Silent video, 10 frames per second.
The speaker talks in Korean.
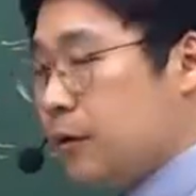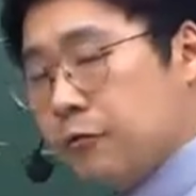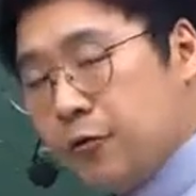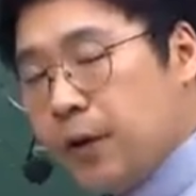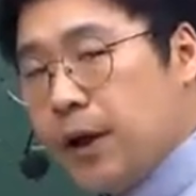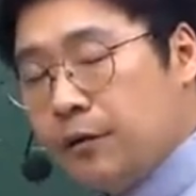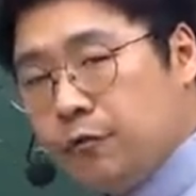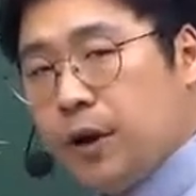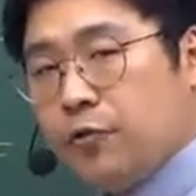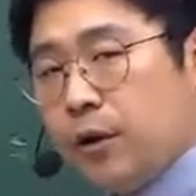국토계획은
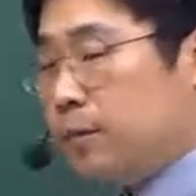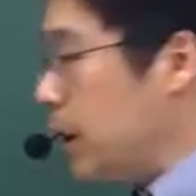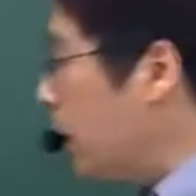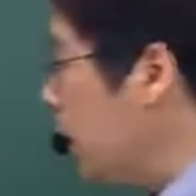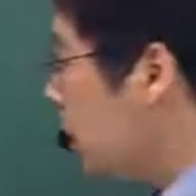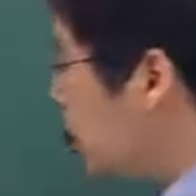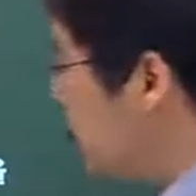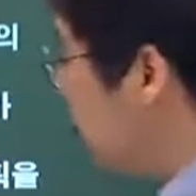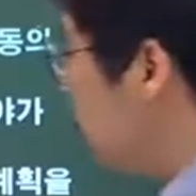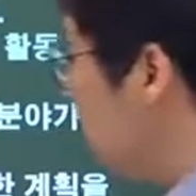누가 주도합니까?
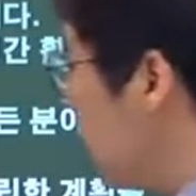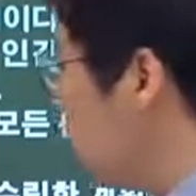지방자치가